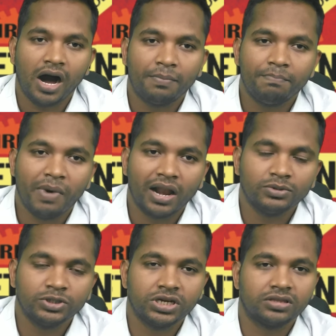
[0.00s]
ఆ
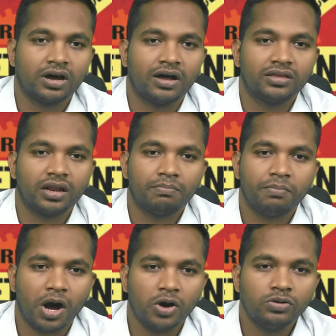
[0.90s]
బలము చేత తన
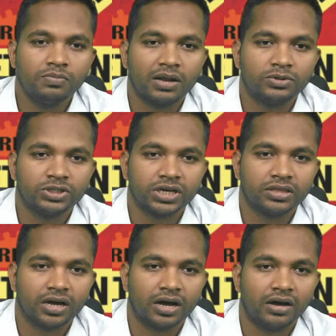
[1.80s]
బాహుబలము
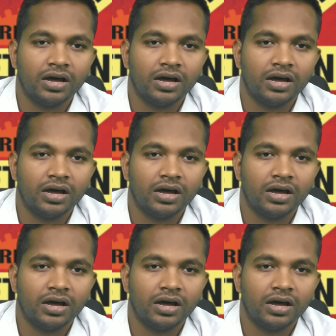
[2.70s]
చేత